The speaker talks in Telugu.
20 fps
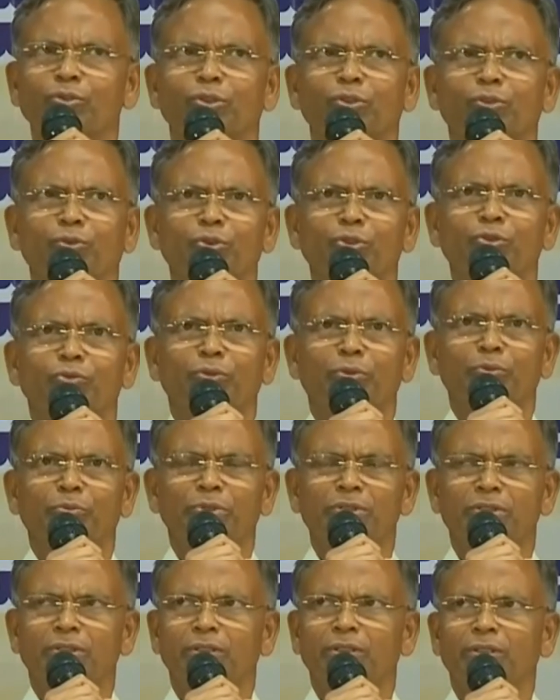సంతోషం
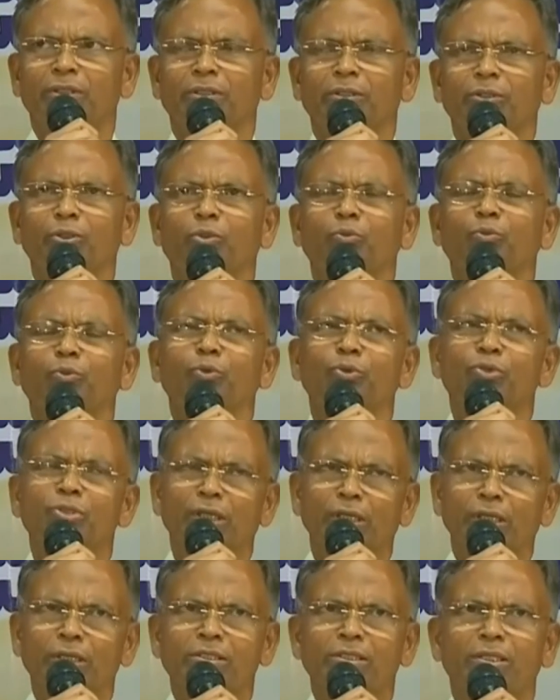అనిపిస్తుంది ఇంతకుముందు
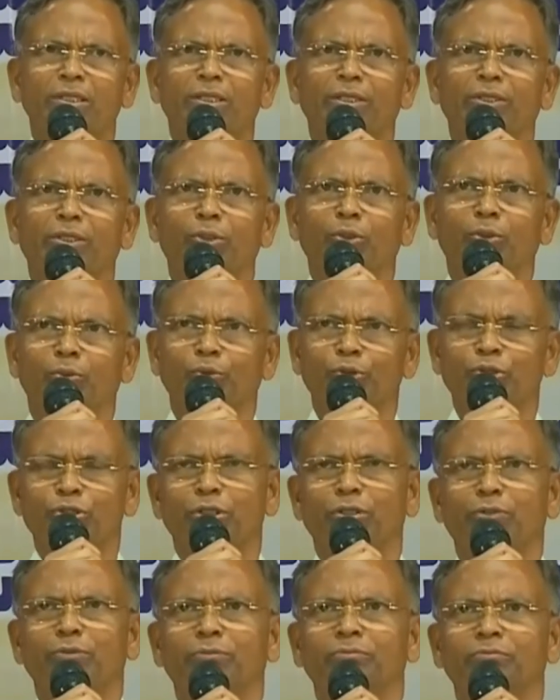చాలాసార్లు నేను ఇక్కడికి
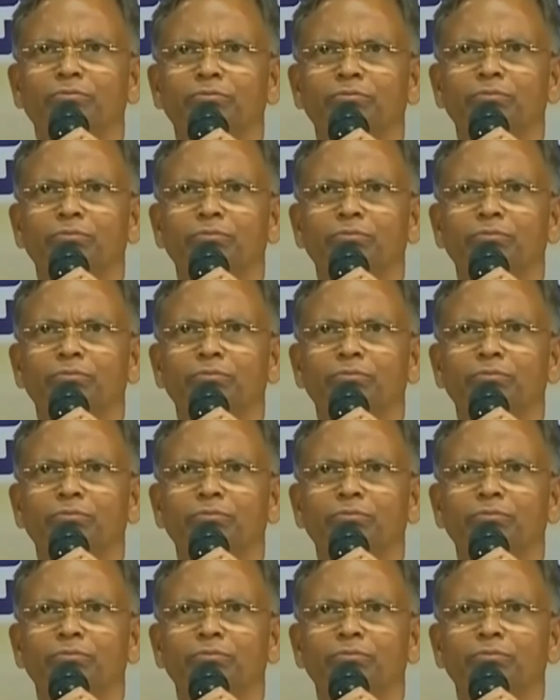వచ్చాను